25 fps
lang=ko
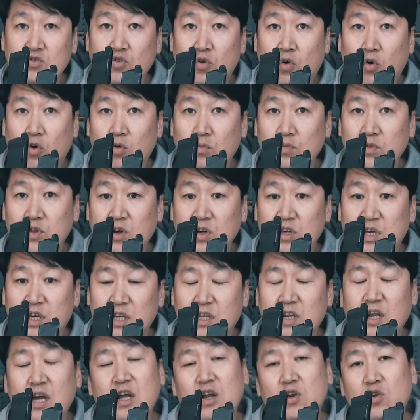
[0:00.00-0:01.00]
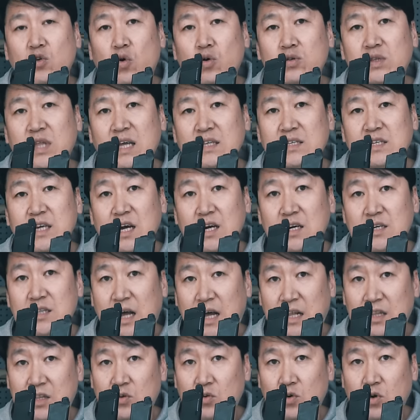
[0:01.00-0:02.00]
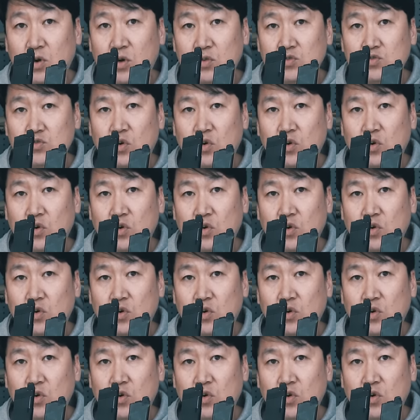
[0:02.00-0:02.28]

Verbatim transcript: 조금 더 긴 롱탄창은 아니고요.